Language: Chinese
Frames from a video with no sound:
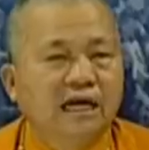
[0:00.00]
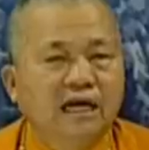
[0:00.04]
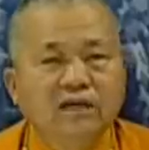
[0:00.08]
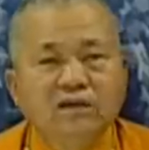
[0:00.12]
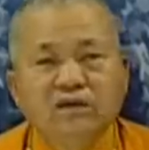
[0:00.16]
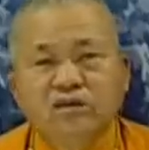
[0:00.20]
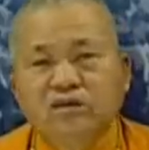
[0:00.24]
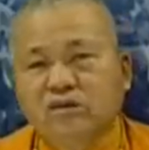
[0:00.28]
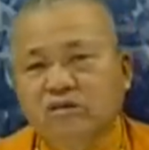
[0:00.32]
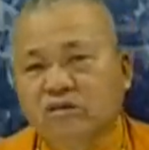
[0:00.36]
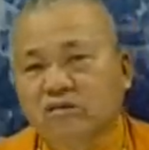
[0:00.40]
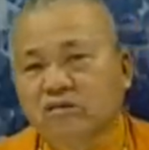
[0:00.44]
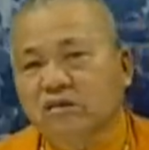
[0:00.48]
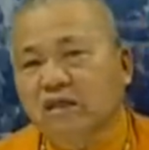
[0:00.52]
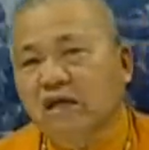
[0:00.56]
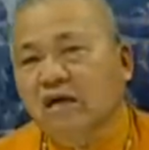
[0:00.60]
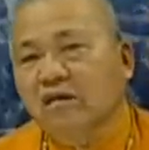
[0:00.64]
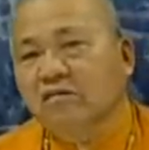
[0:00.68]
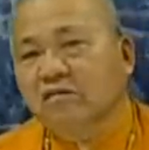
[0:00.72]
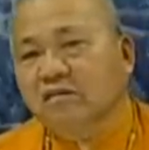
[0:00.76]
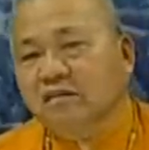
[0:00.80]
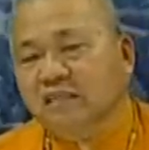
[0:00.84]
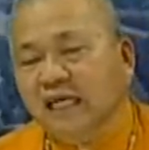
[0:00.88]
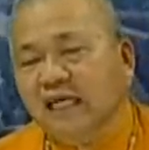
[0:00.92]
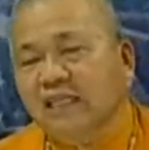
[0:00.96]
然后得
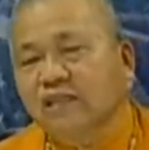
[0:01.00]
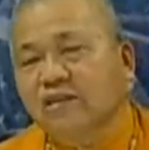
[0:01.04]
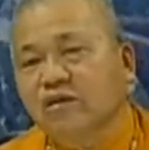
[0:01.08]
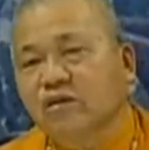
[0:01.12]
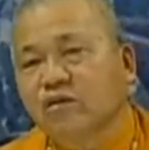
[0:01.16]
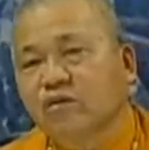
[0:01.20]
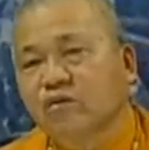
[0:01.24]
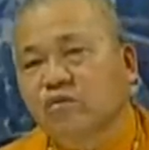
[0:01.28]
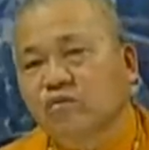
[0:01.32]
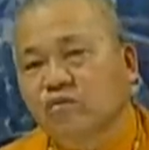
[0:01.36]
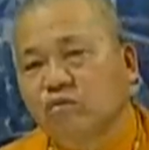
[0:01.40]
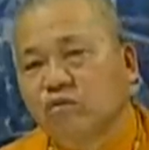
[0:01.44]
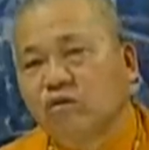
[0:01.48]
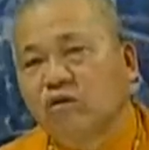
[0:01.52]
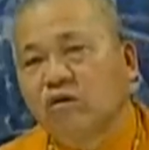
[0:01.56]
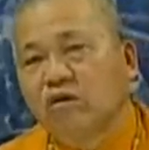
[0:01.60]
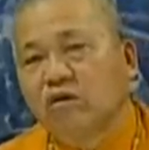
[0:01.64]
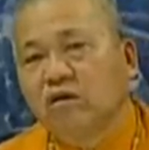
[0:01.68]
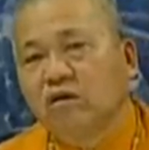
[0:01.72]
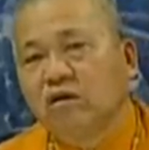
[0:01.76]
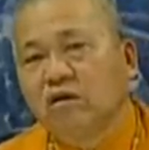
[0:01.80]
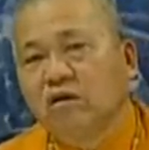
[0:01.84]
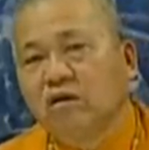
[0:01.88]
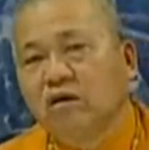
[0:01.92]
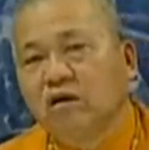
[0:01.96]
到善的
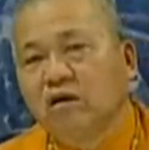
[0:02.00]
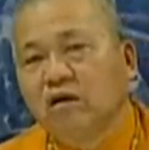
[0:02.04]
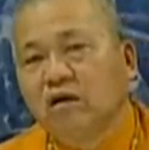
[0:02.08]
果。